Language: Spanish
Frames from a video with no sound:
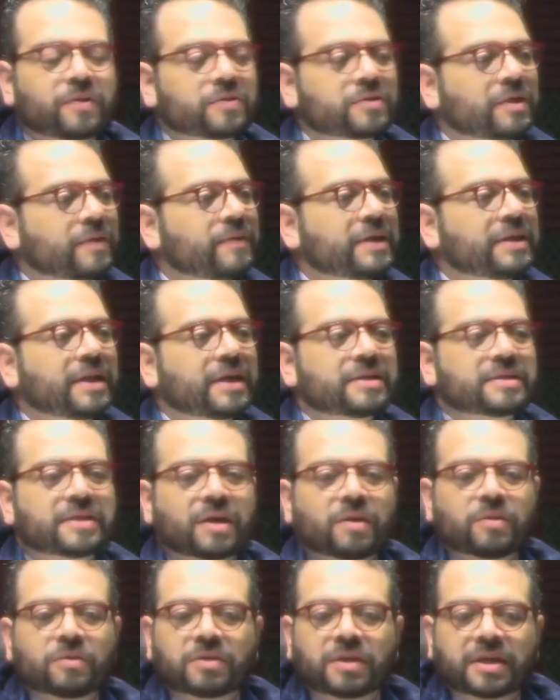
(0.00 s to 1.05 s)
que nos evita
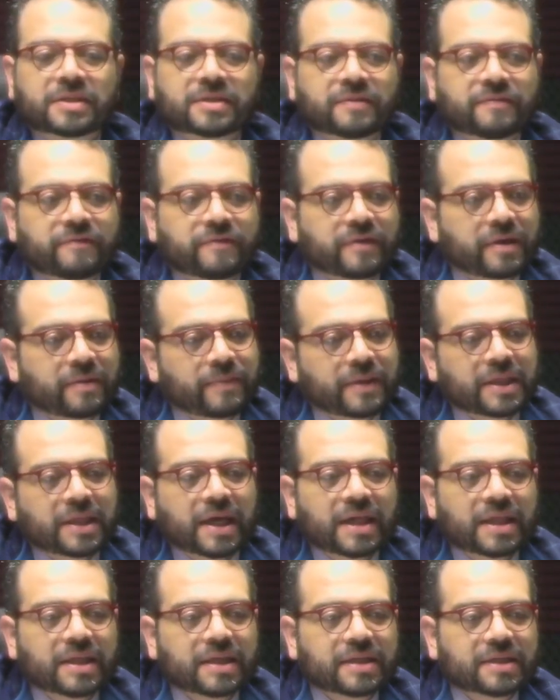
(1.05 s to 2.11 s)
hasta otras
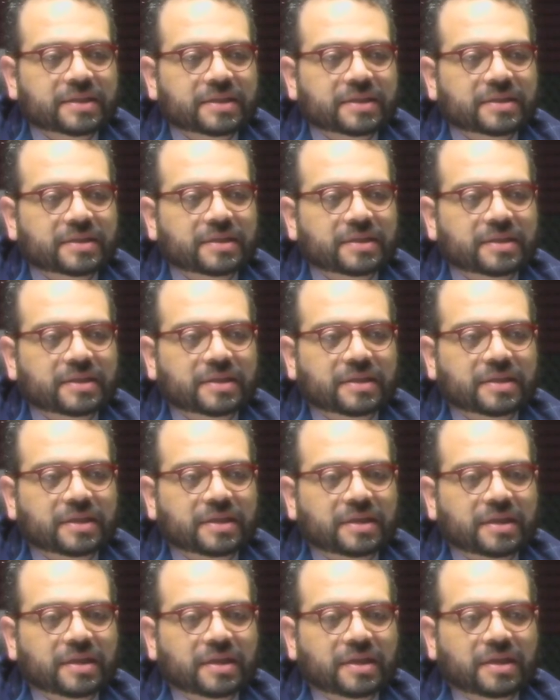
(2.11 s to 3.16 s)
enfermedades.
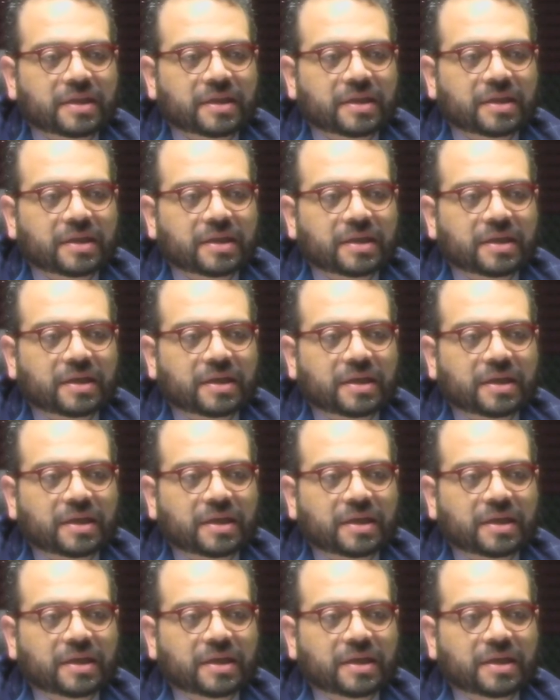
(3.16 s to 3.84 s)
Ah,